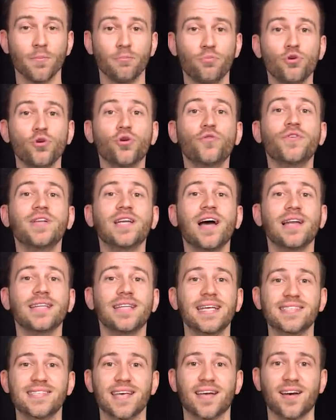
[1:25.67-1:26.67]
Büyük
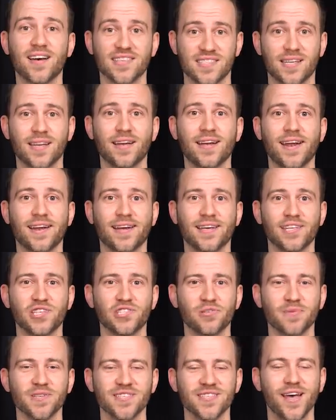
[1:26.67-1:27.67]
finalde ise kazanan
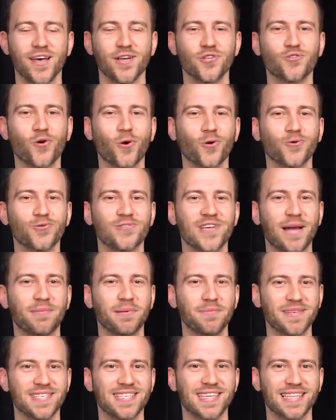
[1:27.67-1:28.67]
arkadaşımız çok güzel
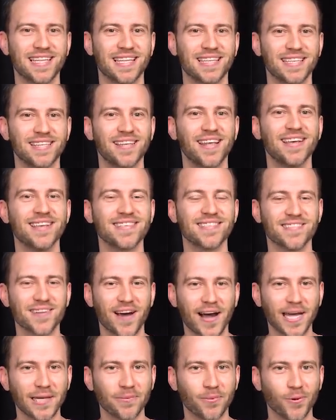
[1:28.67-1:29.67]
bir bisikletin
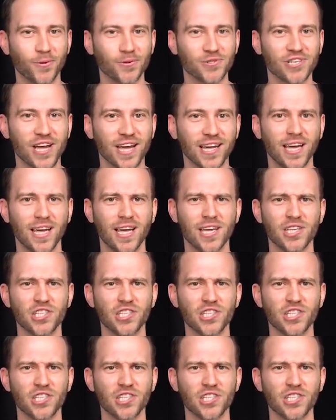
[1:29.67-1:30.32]
sahibi olacak.